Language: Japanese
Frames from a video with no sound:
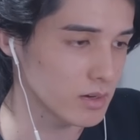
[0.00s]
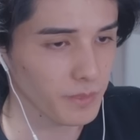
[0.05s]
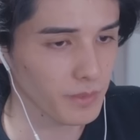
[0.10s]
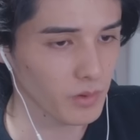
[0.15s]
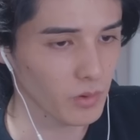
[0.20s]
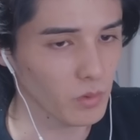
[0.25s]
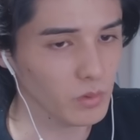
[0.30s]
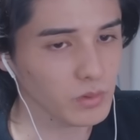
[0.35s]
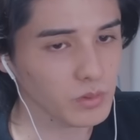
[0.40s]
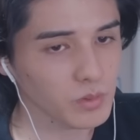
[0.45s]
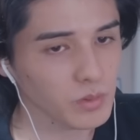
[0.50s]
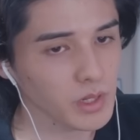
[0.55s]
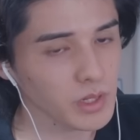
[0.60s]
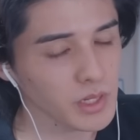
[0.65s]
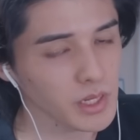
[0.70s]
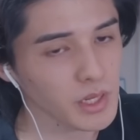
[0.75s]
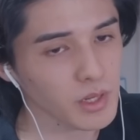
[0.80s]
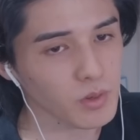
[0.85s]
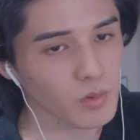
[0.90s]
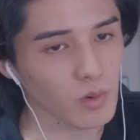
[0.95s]
本当に
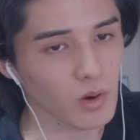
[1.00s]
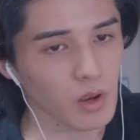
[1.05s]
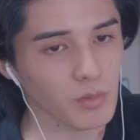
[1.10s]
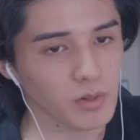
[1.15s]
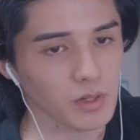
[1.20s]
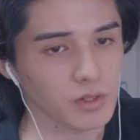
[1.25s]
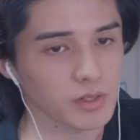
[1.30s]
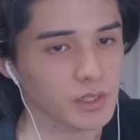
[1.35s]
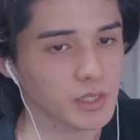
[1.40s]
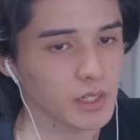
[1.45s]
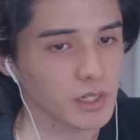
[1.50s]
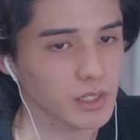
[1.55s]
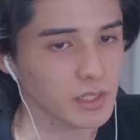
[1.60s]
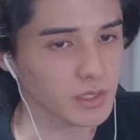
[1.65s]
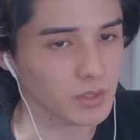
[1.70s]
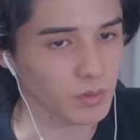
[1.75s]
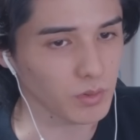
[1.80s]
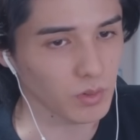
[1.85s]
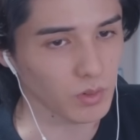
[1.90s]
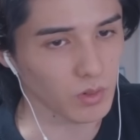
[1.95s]
日光浴びるって、
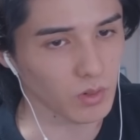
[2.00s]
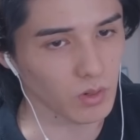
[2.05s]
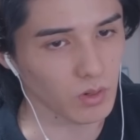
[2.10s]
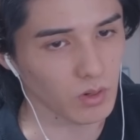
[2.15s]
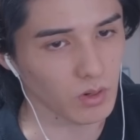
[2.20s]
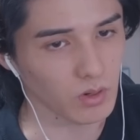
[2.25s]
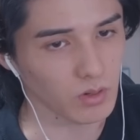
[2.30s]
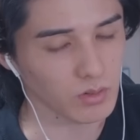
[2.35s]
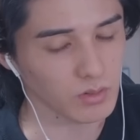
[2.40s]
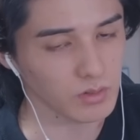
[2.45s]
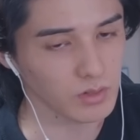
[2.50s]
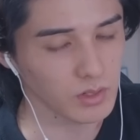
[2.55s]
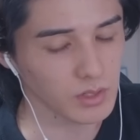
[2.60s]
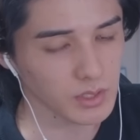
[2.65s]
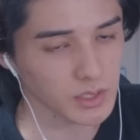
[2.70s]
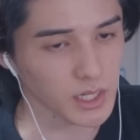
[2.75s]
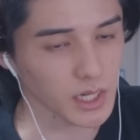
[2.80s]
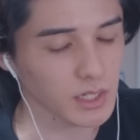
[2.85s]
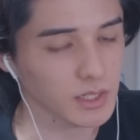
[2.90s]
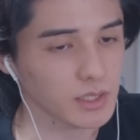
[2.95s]
その、
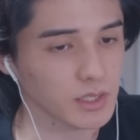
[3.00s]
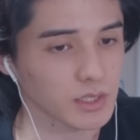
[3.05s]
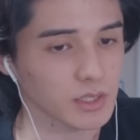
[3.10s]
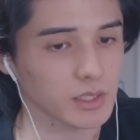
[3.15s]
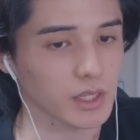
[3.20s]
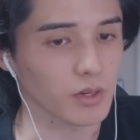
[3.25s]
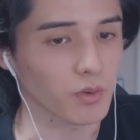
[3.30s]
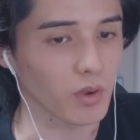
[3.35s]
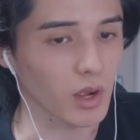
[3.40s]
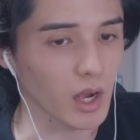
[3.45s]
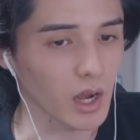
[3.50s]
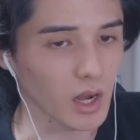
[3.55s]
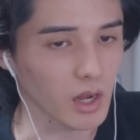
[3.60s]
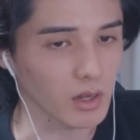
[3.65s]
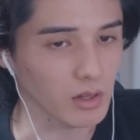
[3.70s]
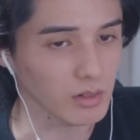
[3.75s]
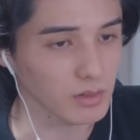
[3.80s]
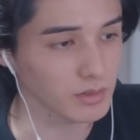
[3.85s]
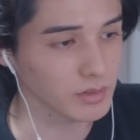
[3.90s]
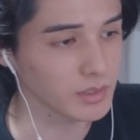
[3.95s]
チャンスっての
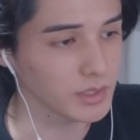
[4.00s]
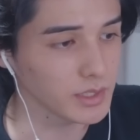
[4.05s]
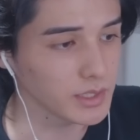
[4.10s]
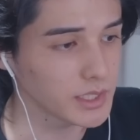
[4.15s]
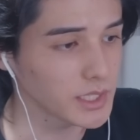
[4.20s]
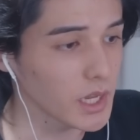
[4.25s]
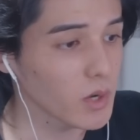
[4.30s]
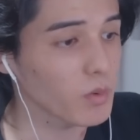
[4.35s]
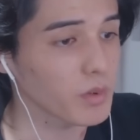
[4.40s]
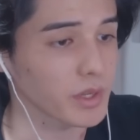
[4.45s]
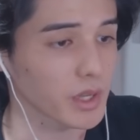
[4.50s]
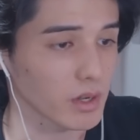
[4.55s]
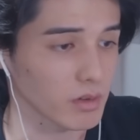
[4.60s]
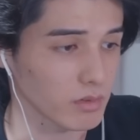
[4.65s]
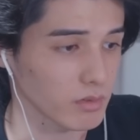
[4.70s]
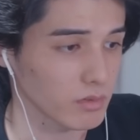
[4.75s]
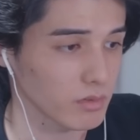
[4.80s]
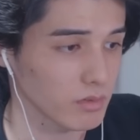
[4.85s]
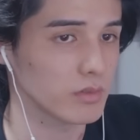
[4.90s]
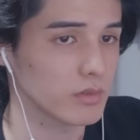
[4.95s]
が、ゼロにな
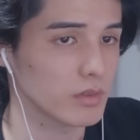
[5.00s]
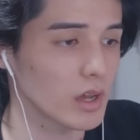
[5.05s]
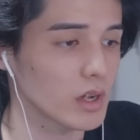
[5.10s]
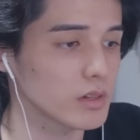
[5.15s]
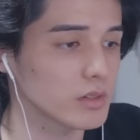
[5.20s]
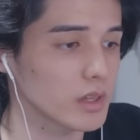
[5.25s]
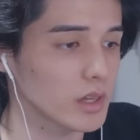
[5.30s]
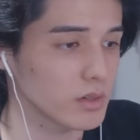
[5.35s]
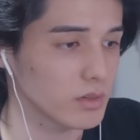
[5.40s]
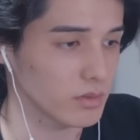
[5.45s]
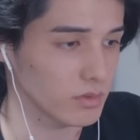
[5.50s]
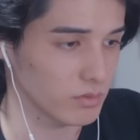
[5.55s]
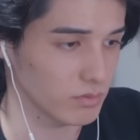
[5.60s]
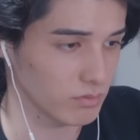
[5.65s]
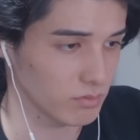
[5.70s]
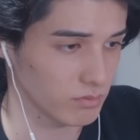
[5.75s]
る。なくなる。